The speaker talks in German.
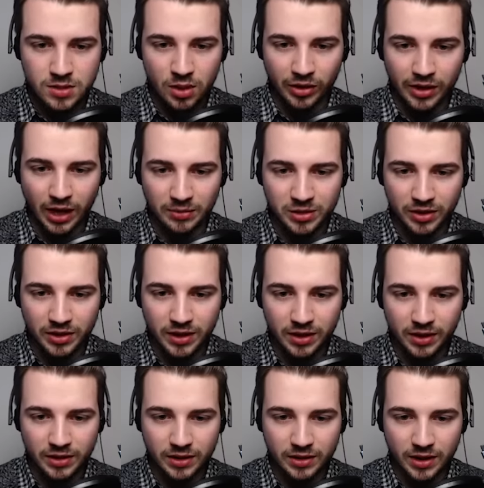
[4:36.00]
Oh, die haben so
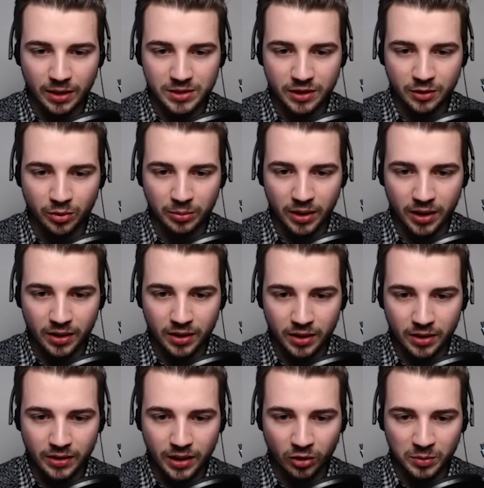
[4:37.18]
richtig, richtig derbes Equip, ey.
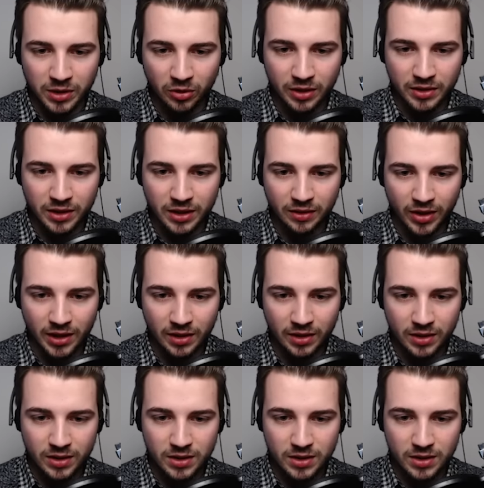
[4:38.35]
Der haut mich auch richtig hier weg.